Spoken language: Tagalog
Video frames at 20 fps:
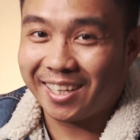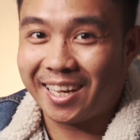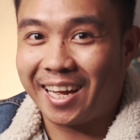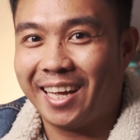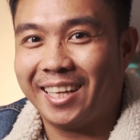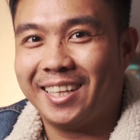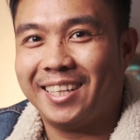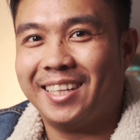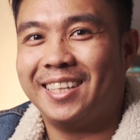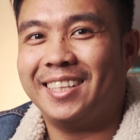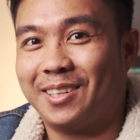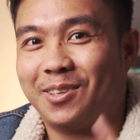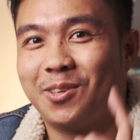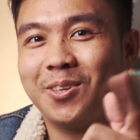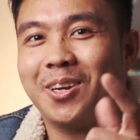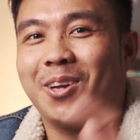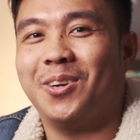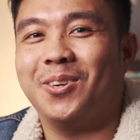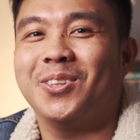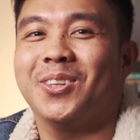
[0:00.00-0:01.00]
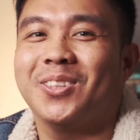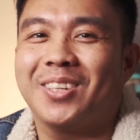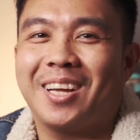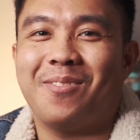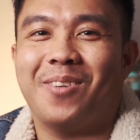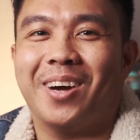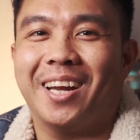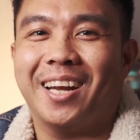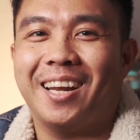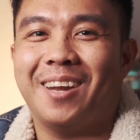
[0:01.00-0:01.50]
At kung nanonood ka
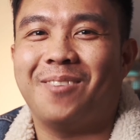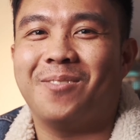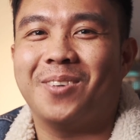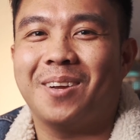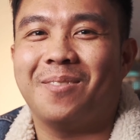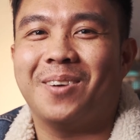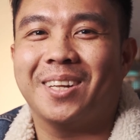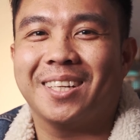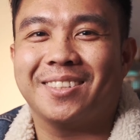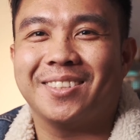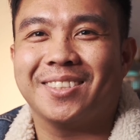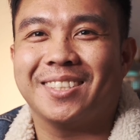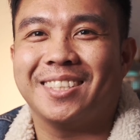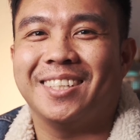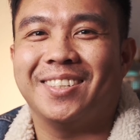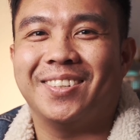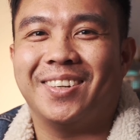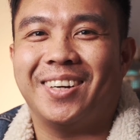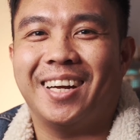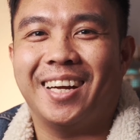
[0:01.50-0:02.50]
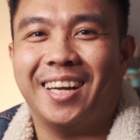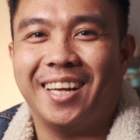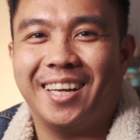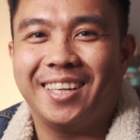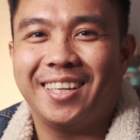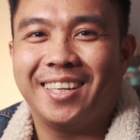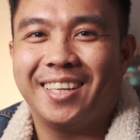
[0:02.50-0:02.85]
man, alam mo naman kung sino ka.